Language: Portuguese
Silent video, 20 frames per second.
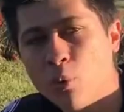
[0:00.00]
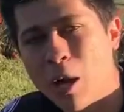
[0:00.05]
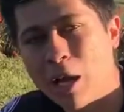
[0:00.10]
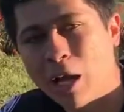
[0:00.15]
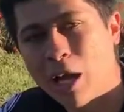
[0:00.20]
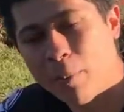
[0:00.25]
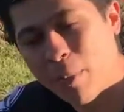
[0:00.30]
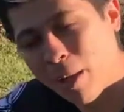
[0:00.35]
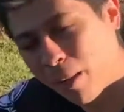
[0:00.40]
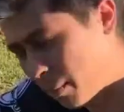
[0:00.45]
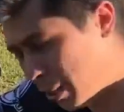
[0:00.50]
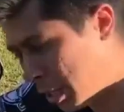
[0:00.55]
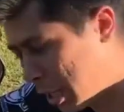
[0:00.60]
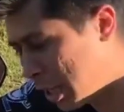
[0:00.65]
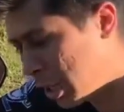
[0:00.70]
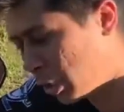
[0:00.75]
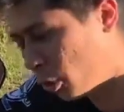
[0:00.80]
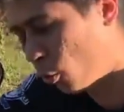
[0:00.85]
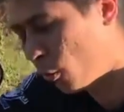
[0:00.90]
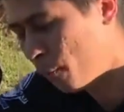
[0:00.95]
um
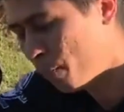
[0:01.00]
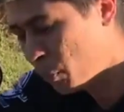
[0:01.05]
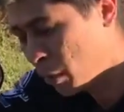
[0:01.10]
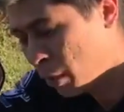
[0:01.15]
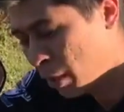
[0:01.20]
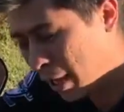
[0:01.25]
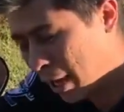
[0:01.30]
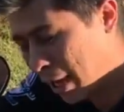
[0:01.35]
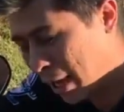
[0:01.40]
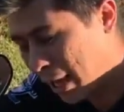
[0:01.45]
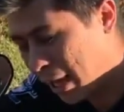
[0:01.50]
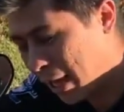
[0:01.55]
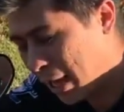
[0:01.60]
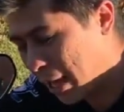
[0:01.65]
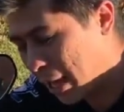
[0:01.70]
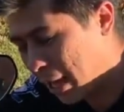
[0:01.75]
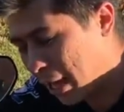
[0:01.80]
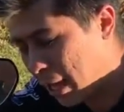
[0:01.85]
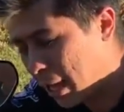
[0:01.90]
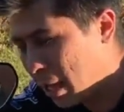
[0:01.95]
acabamento,
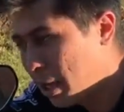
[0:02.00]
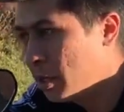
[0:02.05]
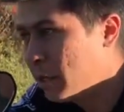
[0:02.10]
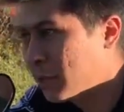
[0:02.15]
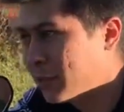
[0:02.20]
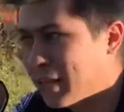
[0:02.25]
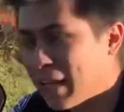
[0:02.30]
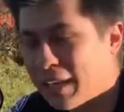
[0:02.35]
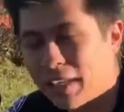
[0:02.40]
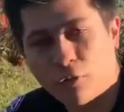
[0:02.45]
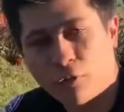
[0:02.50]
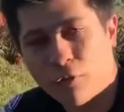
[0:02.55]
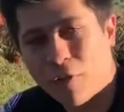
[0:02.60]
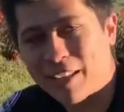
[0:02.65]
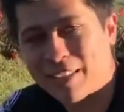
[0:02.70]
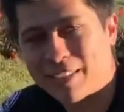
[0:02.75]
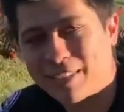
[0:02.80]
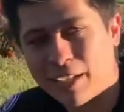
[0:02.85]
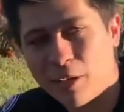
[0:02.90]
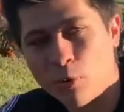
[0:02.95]
é,
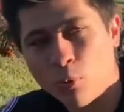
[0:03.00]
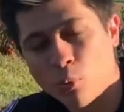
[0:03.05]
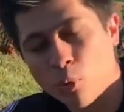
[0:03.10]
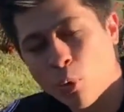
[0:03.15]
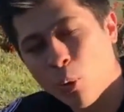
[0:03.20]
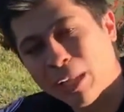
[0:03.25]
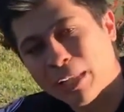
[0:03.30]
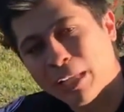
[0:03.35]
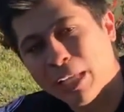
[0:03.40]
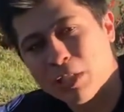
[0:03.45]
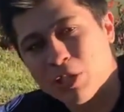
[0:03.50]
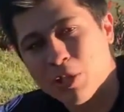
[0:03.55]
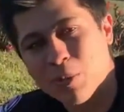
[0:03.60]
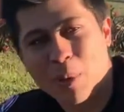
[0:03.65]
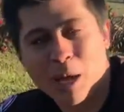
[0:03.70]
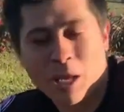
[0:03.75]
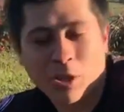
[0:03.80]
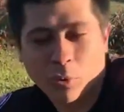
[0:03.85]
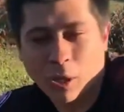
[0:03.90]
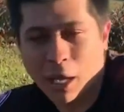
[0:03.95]
satisfação no
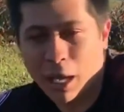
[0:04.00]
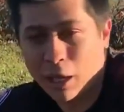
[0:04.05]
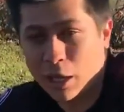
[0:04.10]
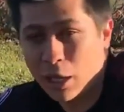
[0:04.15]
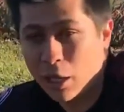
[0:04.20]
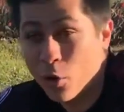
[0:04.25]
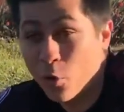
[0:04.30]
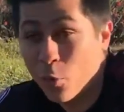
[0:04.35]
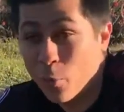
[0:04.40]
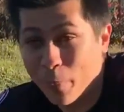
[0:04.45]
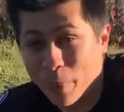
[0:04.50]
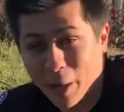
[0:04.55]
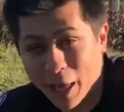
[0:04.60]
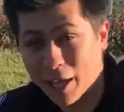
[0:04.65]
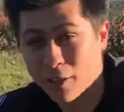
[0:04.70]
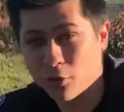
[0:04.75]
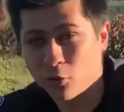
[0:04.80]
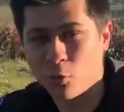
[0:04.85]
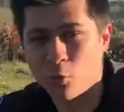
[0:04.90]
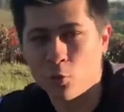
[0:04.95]
atendimento, que é que eu
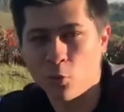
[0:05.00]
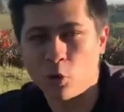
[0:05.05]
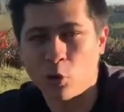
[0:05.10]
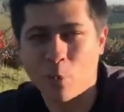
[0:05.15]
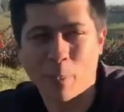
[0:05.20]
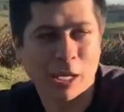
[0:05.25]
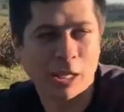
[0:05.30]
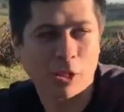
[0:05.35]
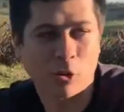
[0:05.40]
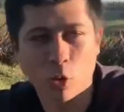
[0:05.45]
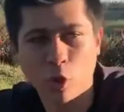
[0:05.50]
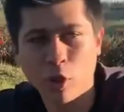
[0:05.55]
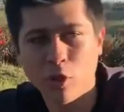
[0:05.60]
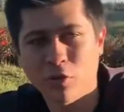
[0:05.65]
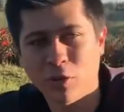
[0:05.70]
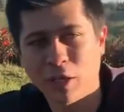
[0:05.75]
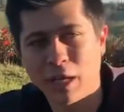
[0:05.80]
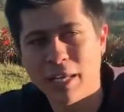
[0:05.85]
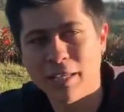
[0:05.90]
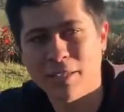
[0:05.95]
prezo muito para que
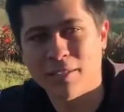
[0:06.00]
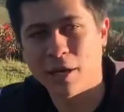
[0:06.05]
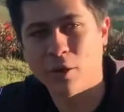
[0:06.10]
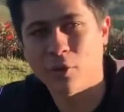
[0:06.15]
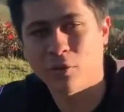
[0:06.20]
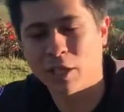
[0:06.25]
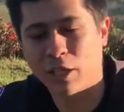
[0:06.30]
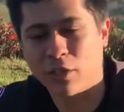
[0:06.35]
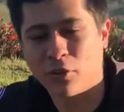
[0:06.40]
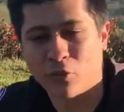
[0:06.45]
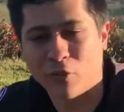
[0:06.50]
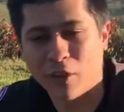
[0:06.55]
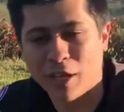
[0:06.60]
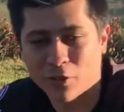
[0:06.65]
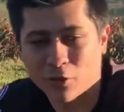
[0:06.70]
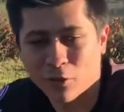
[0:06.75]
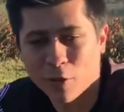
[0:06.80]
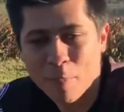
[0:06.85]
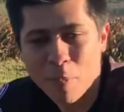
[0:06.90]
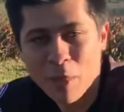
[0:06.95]
todos os clientes saiam
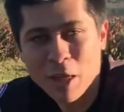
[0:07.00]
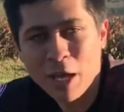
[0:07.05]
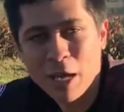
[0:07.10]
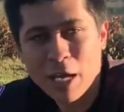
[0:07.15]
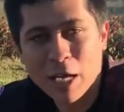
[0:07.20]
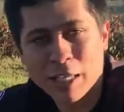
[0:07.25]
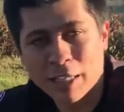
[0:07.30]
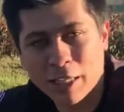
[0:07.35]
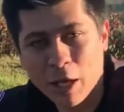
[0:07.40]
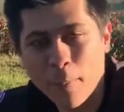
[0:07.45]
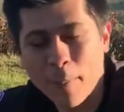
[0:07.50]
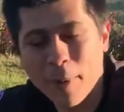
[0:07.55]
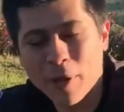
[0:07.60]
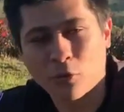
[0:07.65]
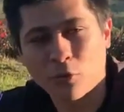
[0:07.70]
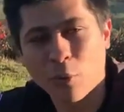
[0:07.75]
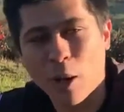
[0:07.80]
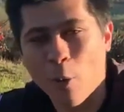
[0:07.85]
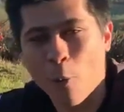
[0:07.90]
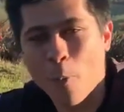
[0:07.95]
satisfeitos. Então,
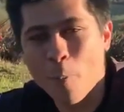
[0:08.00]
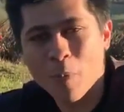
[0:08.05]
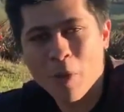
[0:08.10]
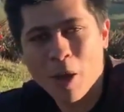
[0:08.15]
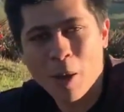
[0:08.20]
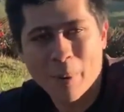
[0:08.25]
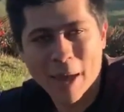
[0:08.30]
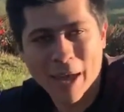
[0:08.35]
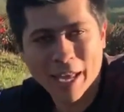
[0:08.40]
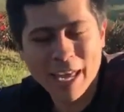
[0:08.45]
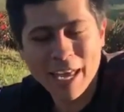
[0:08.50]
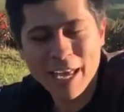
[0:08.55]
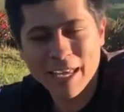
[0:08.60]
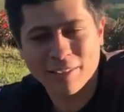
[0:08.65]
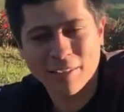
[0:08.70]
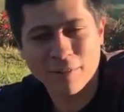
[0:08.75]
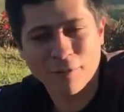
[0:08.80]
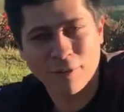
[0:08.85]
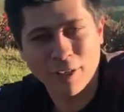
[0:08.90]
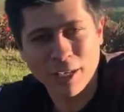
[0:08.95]
pessoal, peguem
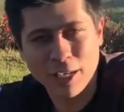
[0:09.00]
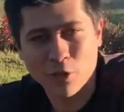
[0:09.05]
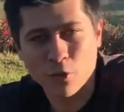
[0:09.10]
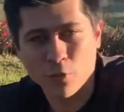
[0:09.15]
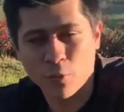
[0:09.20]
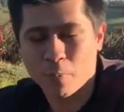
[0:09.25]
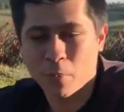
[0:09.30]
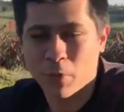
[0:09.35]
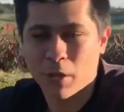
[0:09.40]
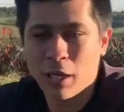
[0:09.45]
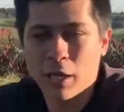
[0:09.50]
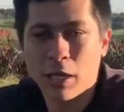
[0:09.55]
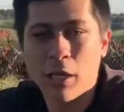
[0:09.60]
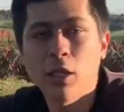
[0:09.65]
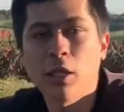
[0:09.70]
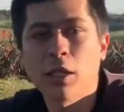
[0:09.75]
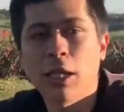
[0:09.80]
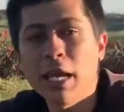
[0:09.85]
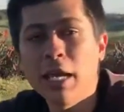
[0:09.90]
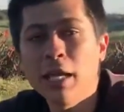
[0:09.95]
esse vídeo,
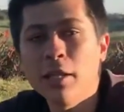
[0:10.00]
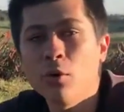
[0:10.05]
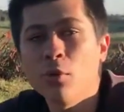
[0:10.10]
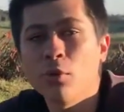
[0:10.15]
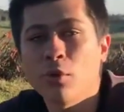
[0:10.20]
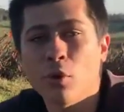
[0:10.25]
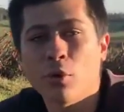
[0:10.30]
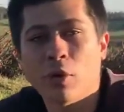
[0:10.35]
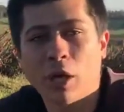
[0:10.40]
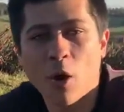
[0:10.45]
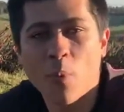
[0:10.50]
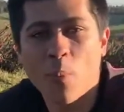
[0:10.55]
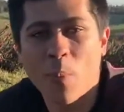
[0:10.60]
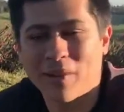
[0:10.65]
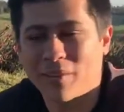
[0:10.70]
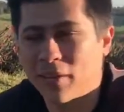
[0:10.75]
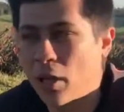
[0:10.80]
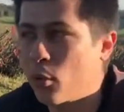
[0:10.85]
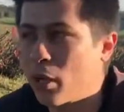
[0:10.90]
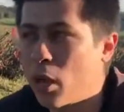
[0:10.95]
entendam o que eu quero
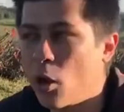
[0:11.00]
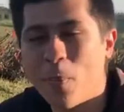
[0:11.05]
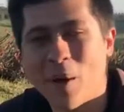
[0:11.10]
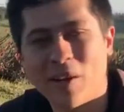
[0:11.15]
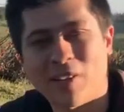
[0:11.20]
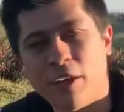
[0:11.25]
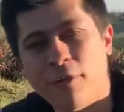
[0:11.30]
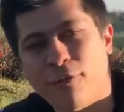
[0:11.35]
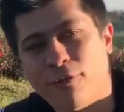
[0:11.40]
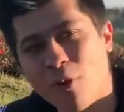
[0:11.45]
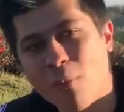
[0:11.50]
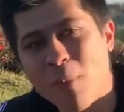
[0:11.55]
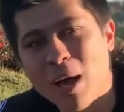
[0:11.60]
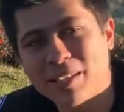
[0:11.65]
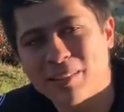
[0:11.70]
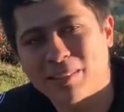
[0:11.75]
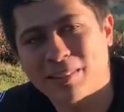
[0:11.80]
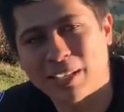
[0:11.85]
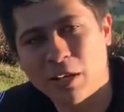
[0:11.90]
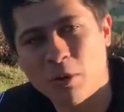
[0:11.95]
passar. Eu quero passar
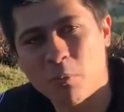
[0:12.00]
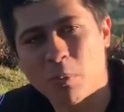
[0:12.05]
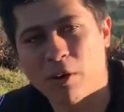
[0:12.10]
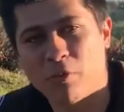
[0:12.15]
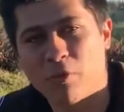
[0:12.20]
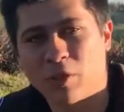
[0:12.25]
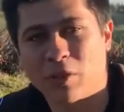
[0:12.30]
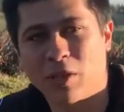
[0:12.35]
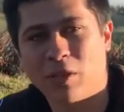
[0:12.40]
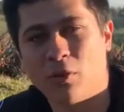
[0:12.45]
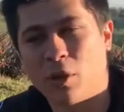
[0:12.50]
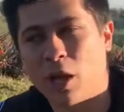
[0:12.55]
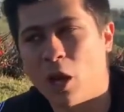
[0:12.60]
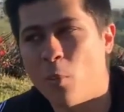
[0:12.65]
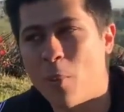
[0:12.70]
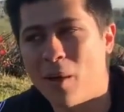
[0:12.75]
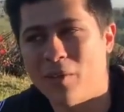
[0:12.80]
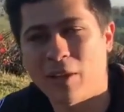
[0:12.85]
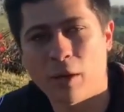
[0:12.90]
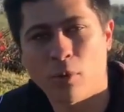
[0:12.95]
informação para vocês, eu
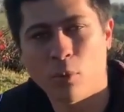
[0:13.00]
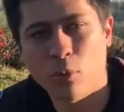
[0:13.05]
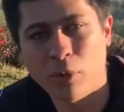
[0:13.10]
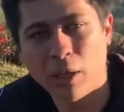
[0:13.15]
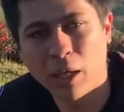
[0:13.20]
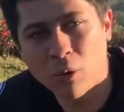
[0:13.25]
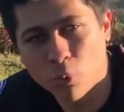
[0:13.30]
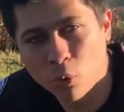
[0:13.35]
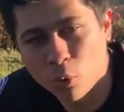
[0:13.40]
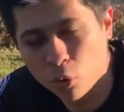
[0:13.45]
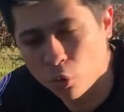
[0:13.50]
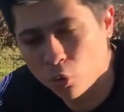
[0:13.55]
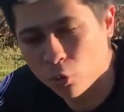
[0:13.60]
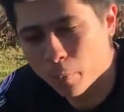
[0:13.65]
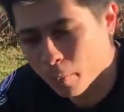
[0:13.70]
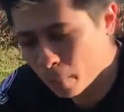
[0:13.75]
quero passar conteúdo.